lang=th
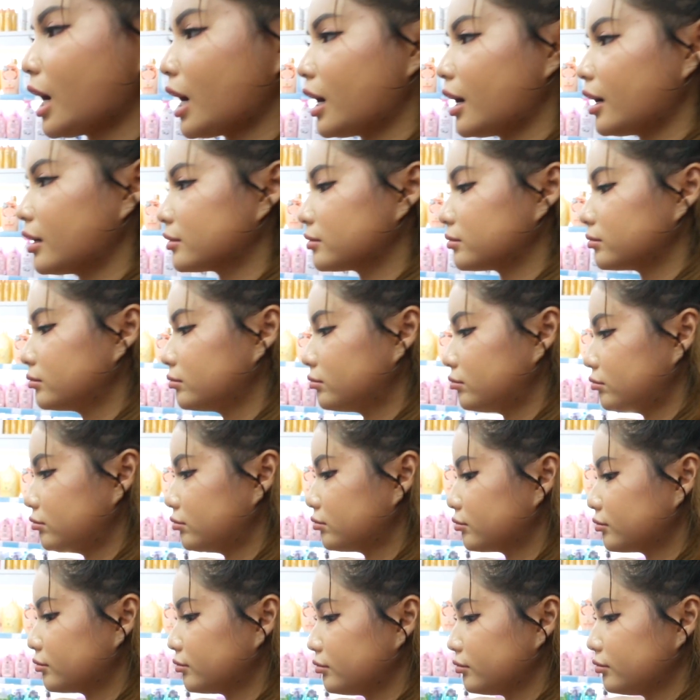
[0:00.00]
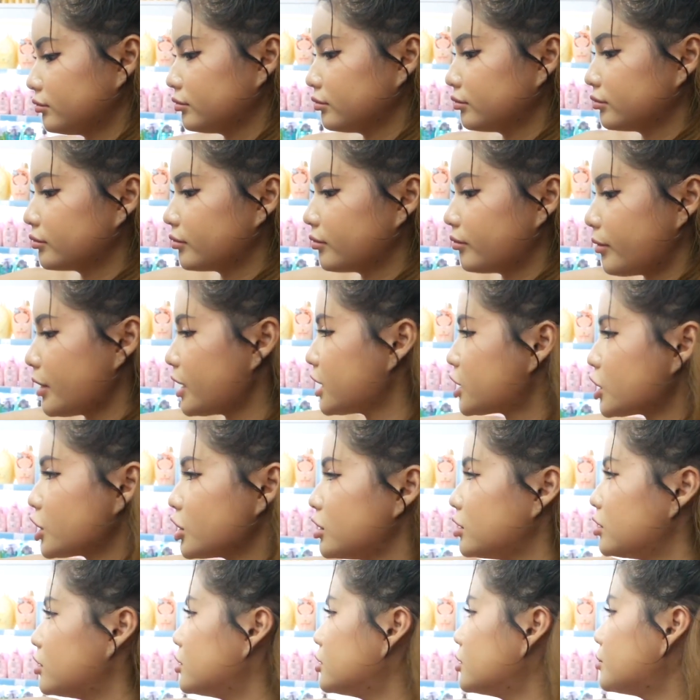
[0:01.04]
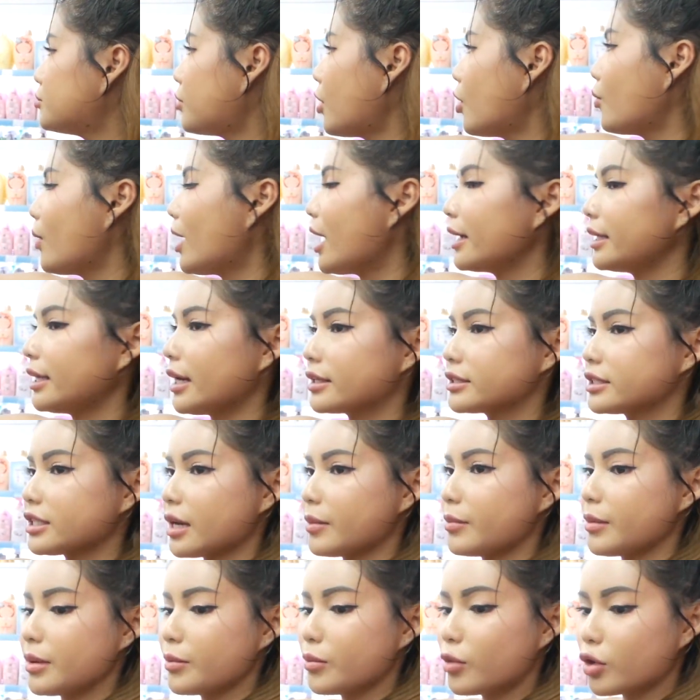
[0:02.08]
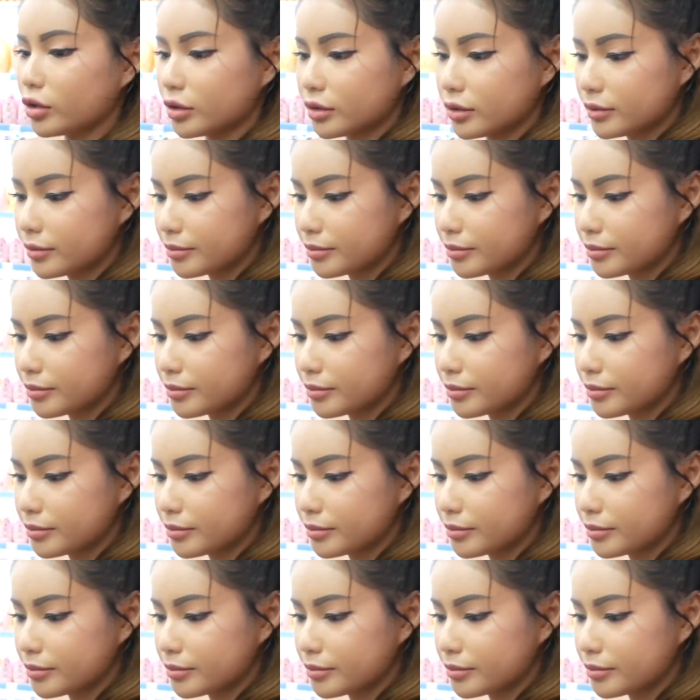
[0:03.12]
มากไม่ซื้อเพราะว่ายังใช้ไม่หมด